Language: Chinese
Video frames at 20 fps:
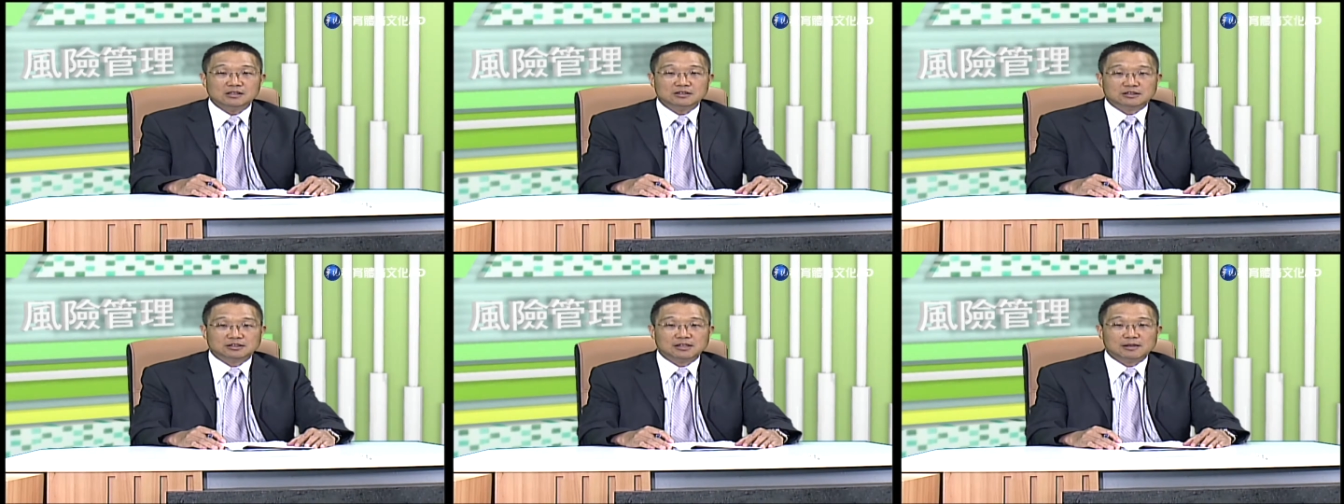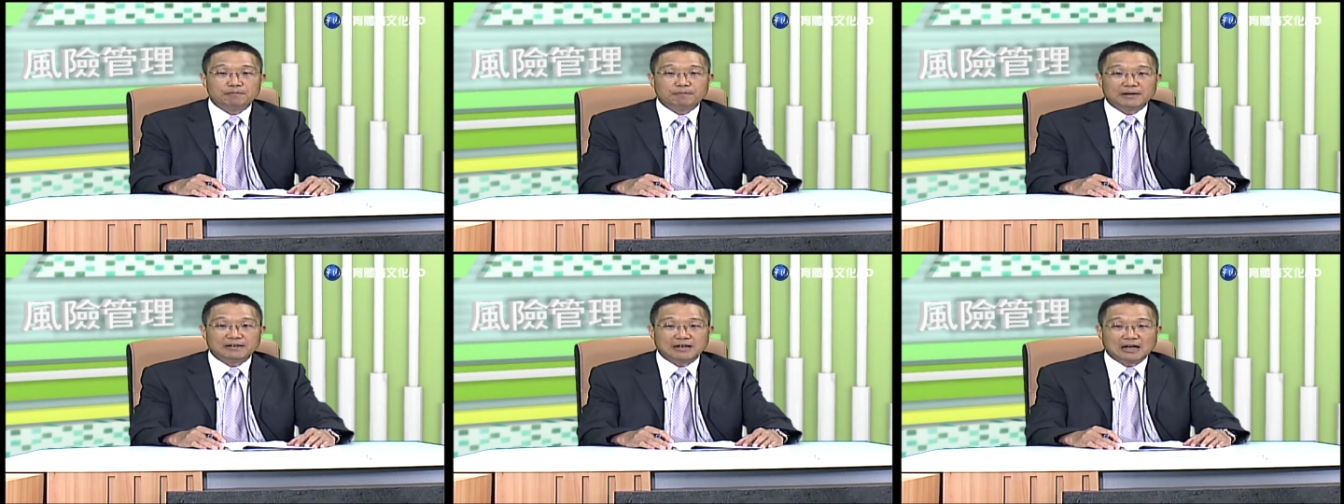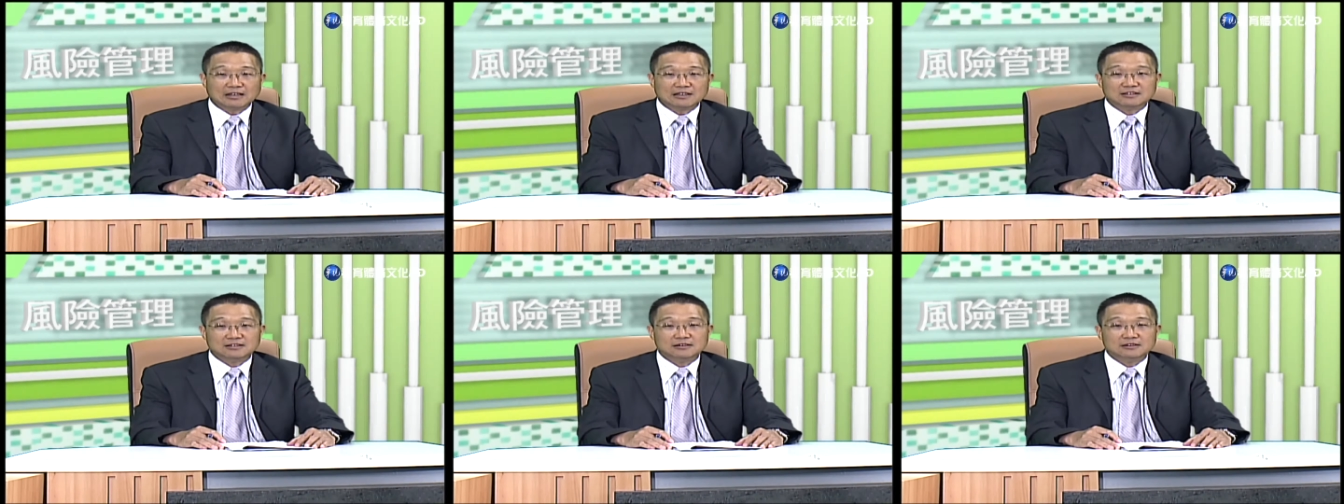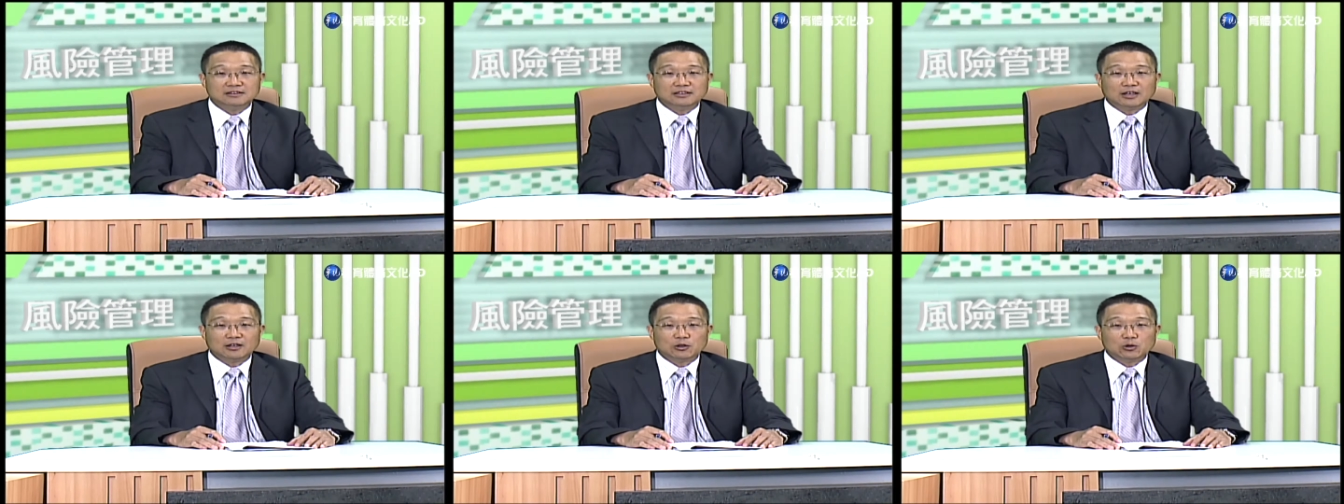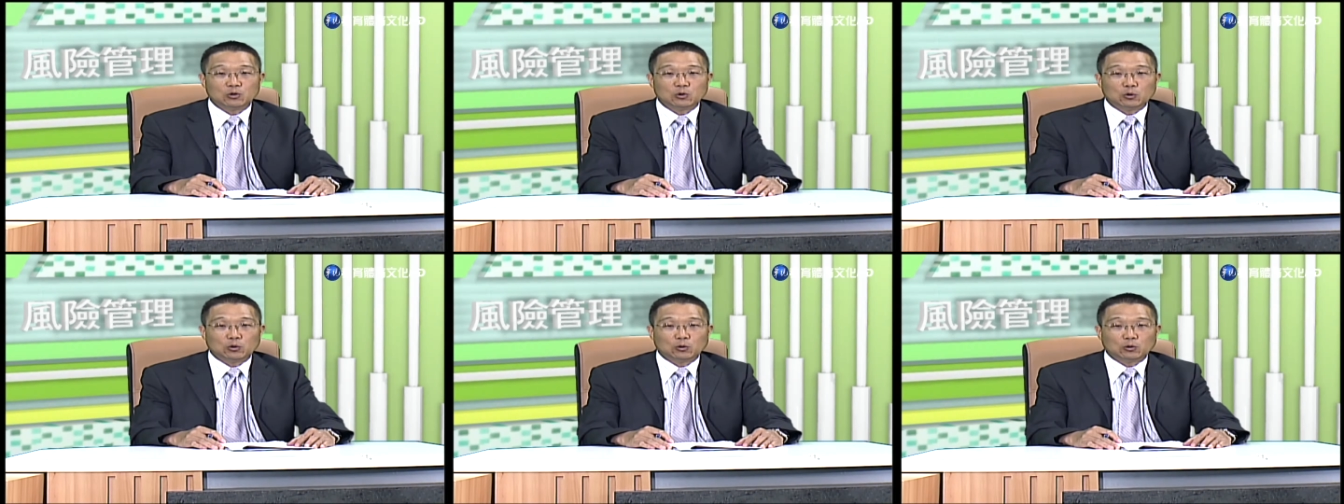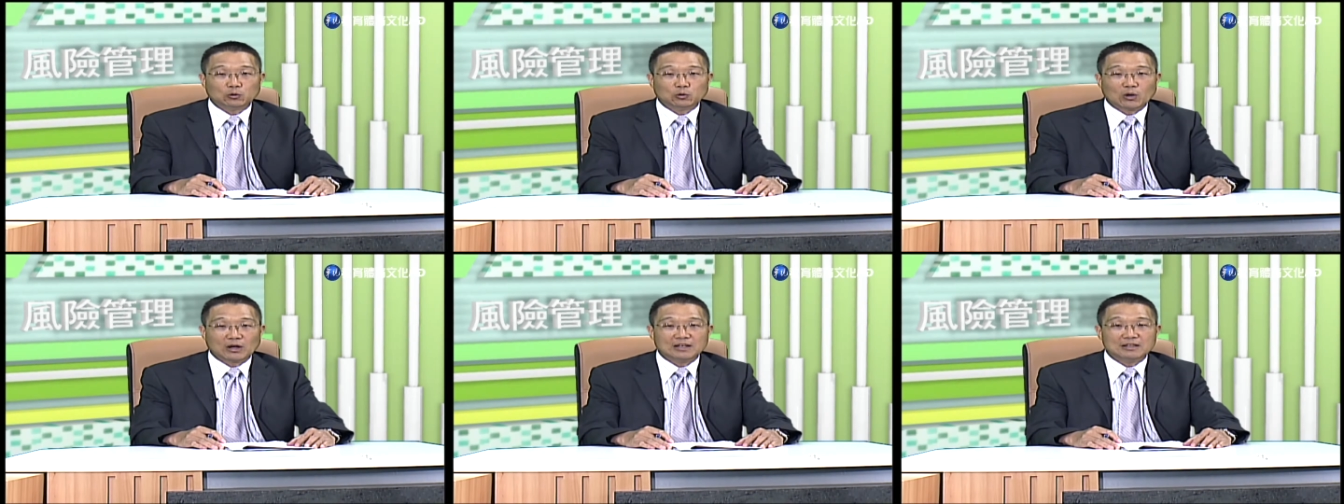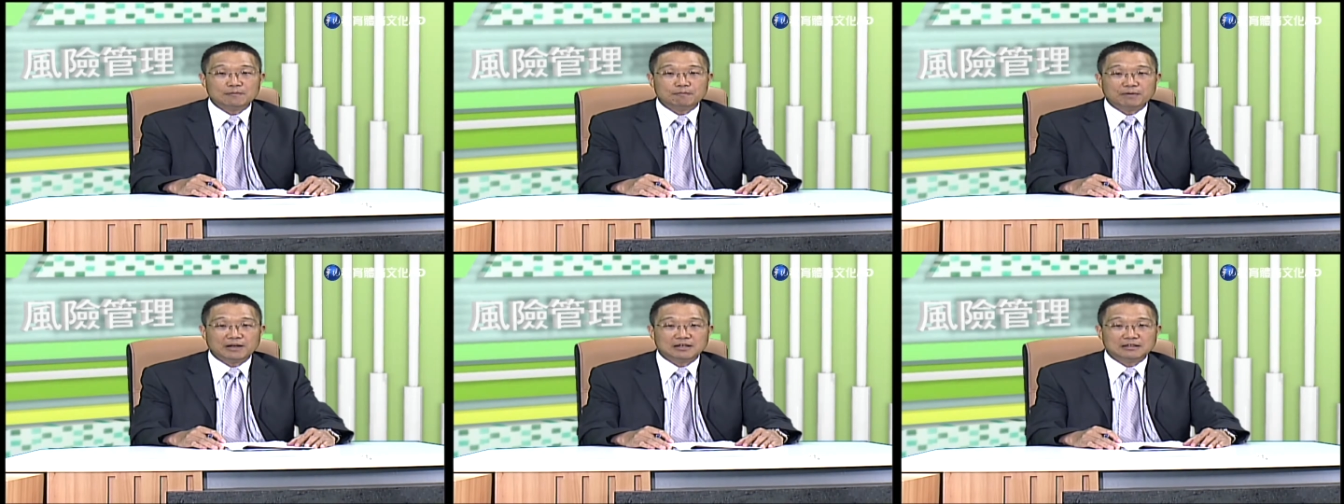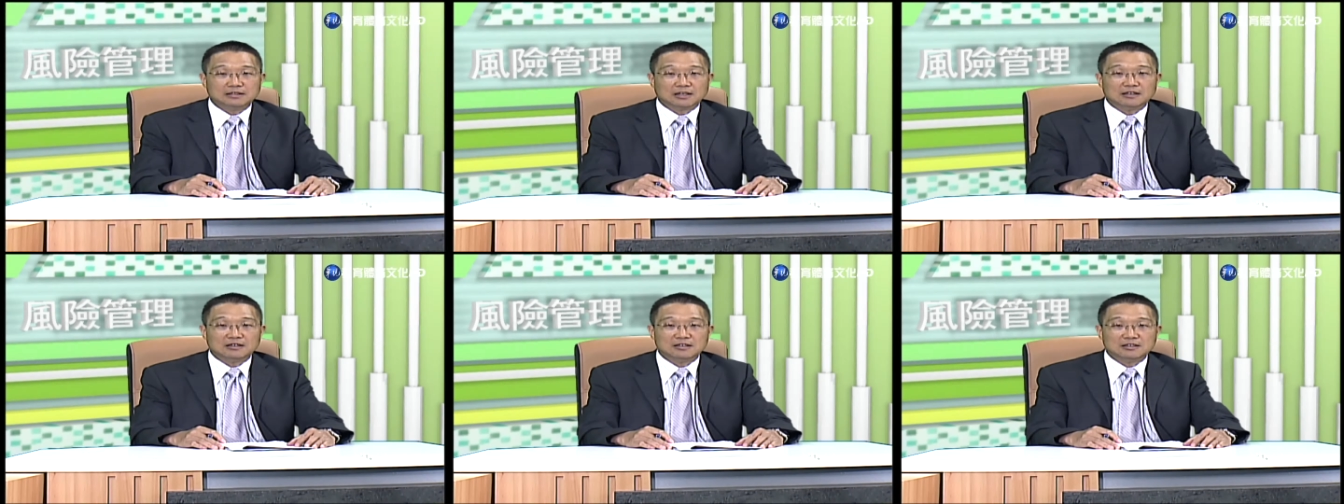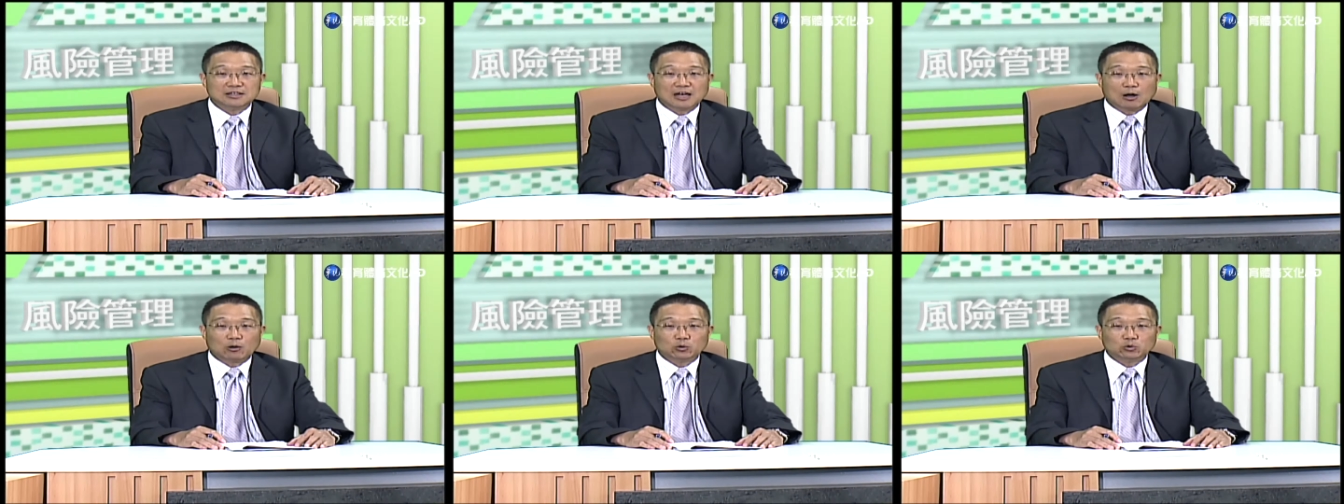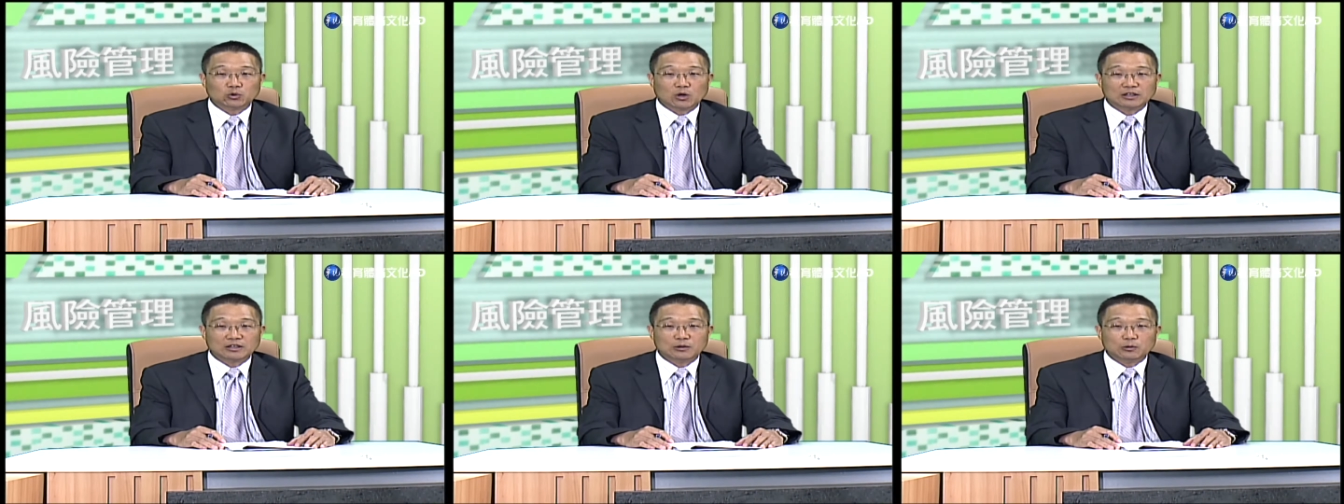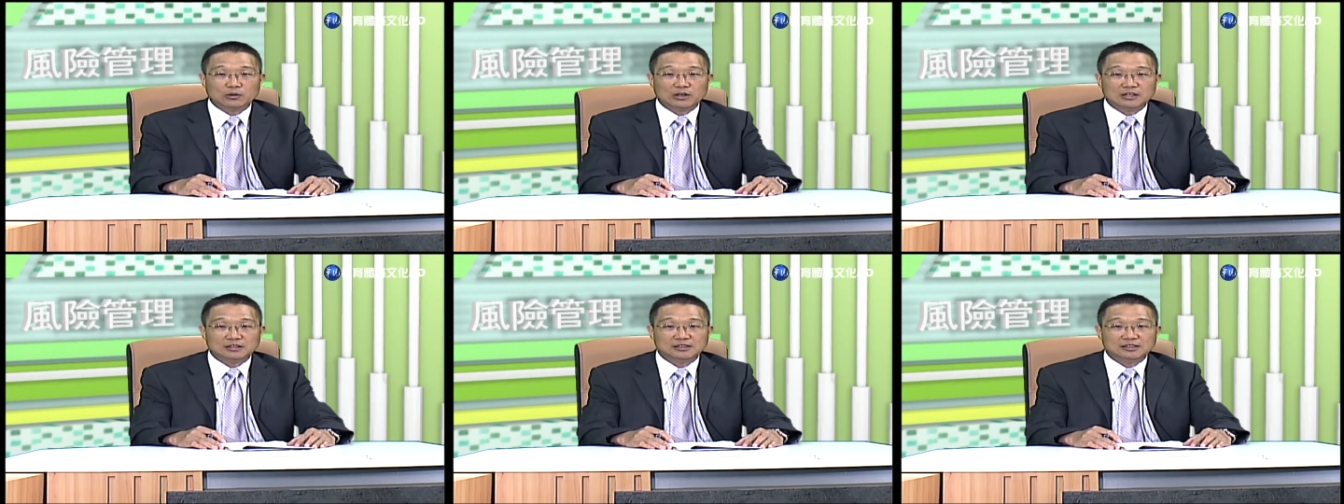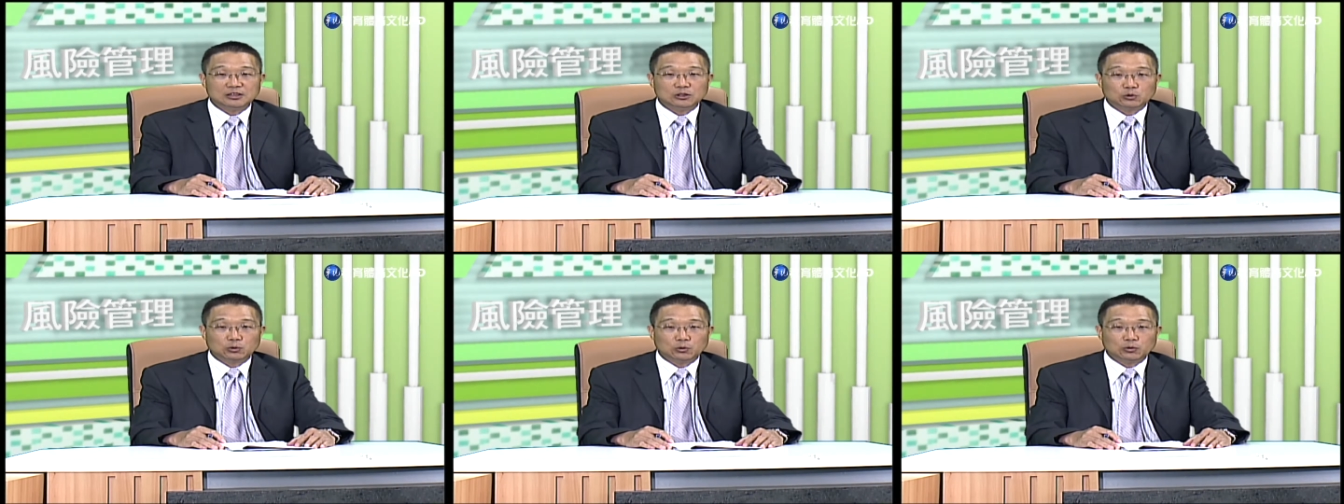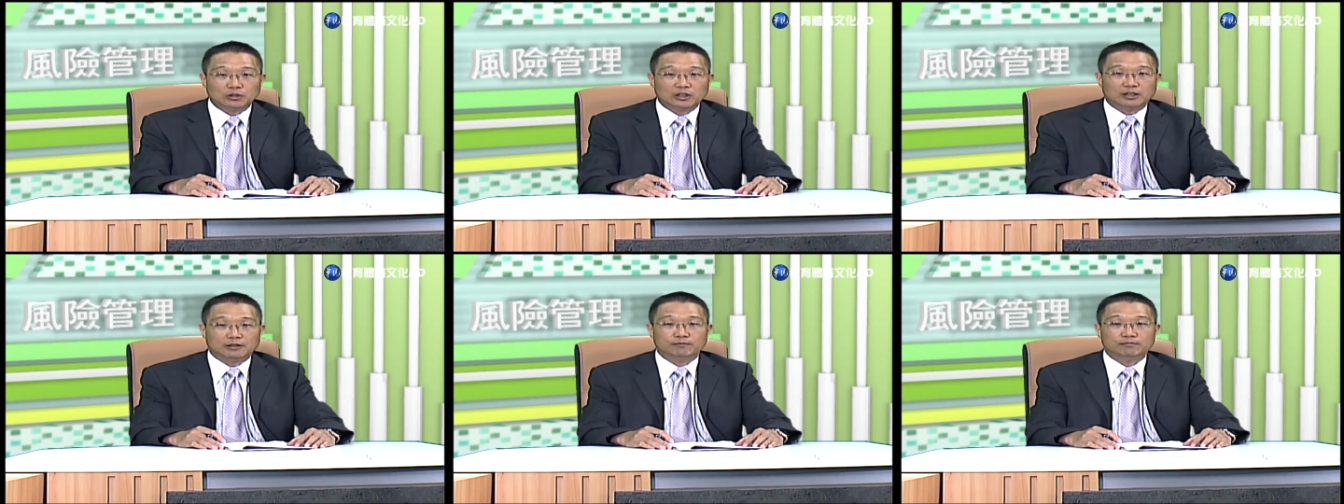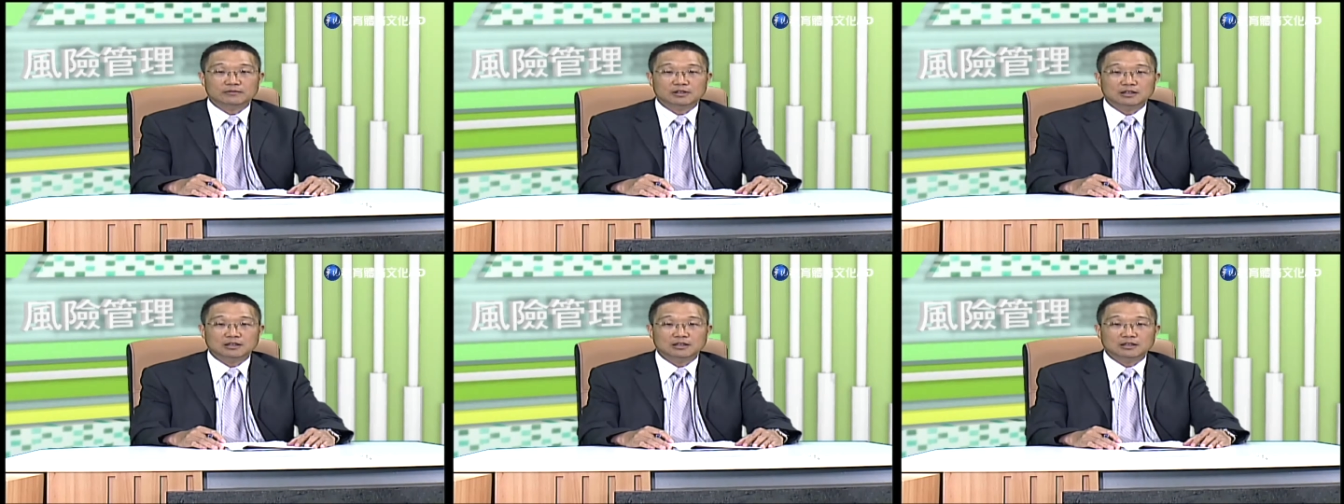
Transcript: 使得本来的事件果断变成草率的危机处理，